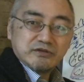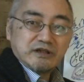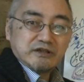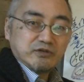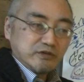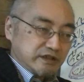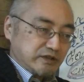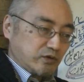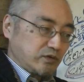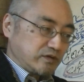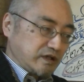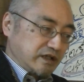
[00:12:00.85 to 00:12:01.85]
でより
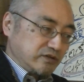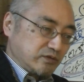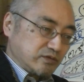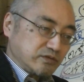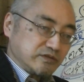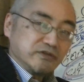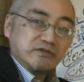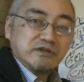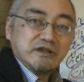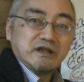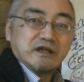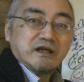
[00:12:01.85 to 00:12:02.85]
今回のことによっ
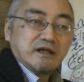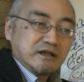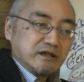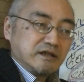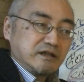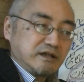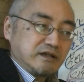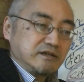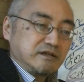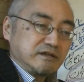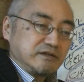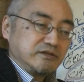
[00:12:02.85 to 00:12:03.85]
て、
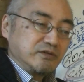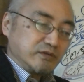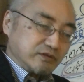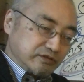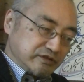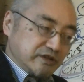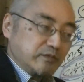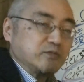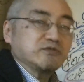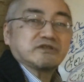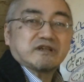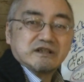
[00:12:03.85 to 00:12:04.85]
えー、努力しても
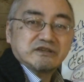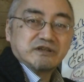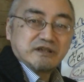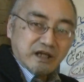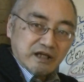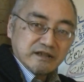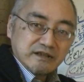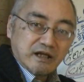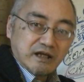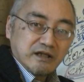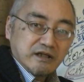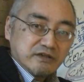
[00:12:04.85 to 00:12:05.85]
難しくて大変
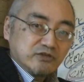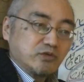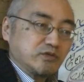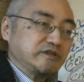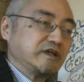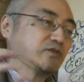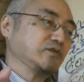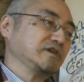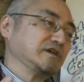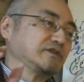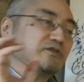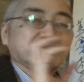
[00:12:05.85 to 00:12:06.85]
だそこにはこれ
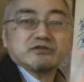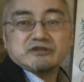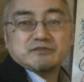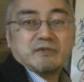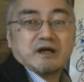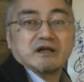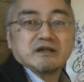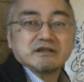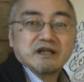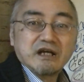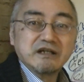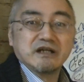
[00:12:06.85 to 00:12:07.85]
だけの措置まあ
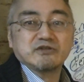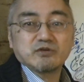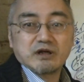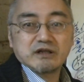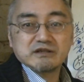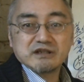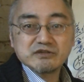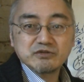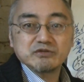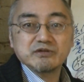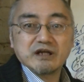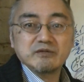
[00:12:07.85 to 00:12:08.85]
災害とかにはそう
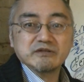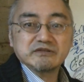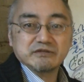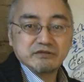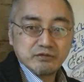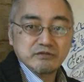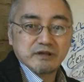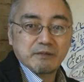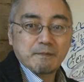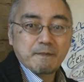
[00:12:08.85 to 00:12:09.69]
いうのありますよね当然。